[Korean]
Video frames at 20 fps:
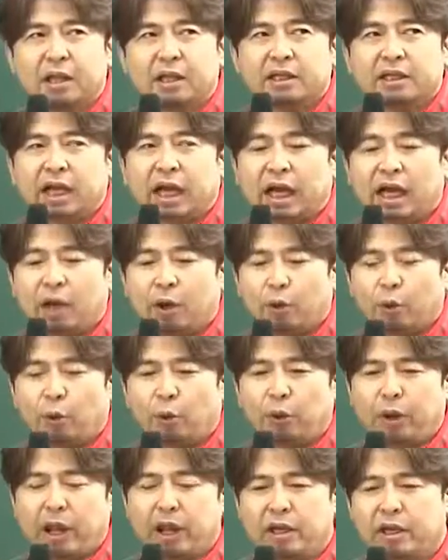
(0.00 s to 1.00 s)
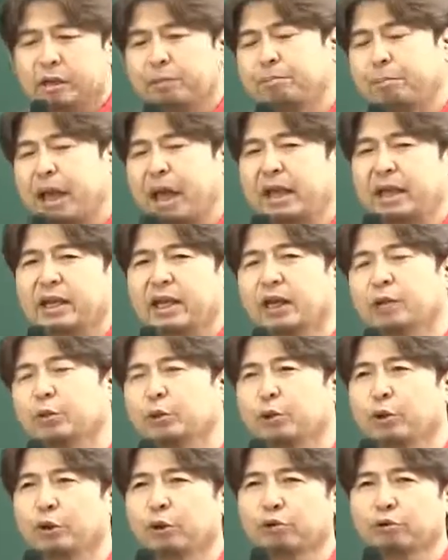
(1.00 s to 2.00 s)
자, 올해는 100이란
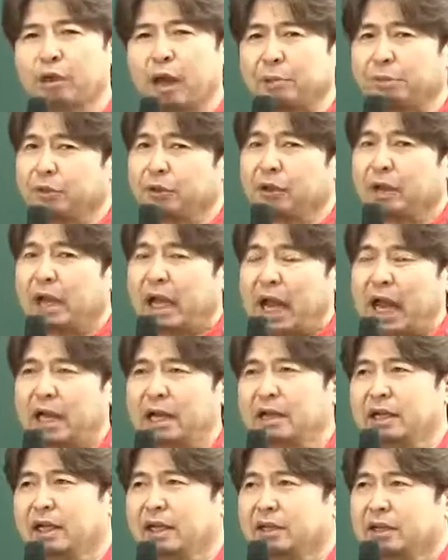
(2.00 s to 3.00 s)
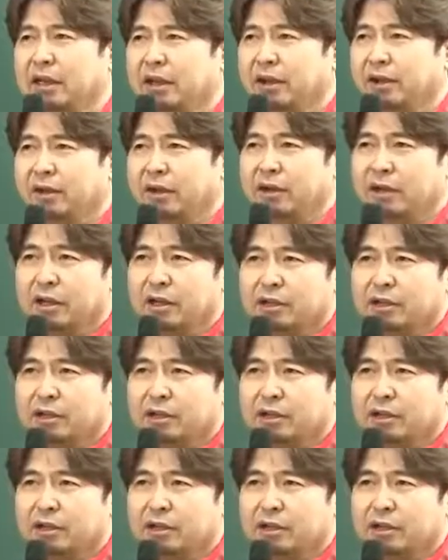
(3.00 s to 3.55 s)
노력으로 합격이 가능한데요,